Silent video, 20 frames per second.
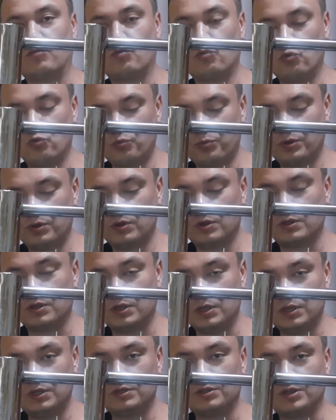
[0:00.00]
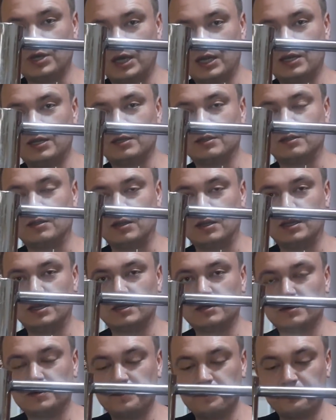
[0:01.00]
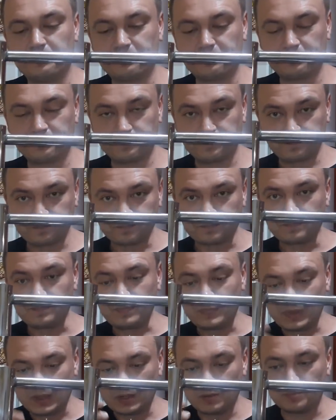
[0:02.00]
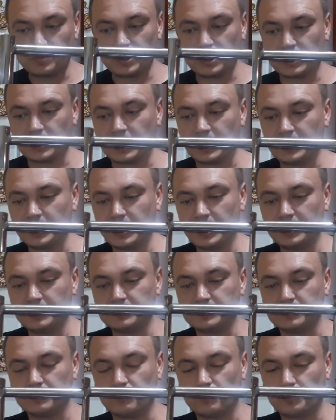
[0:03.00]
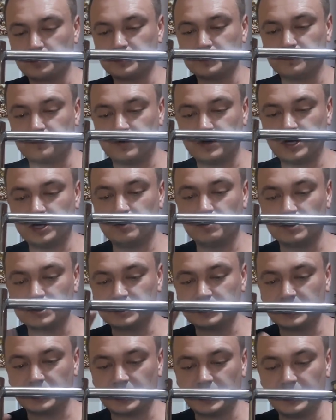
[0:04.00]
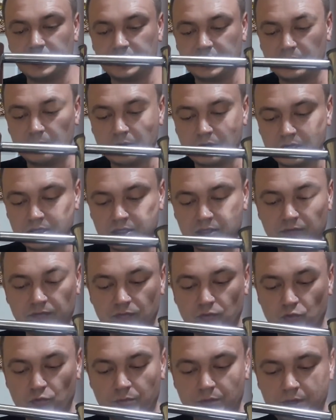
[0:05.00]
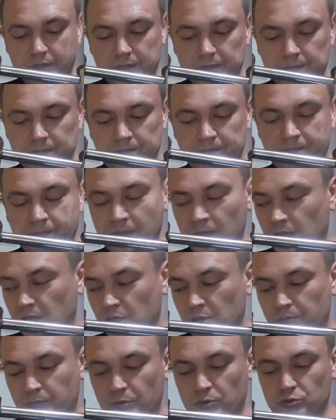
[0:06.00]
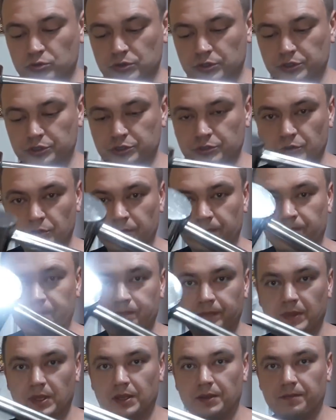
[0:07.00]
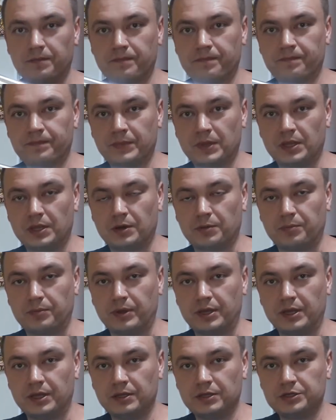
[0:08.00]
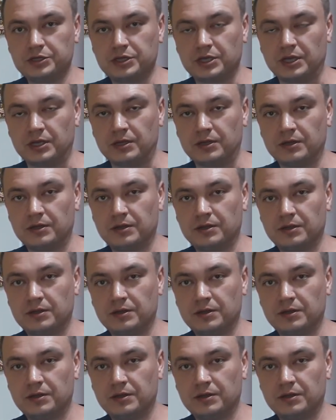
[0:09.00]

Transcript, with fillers: в куб и далее для перегоняется. В общем, флегма стекает обратно в куб. И плюс еще РПНочка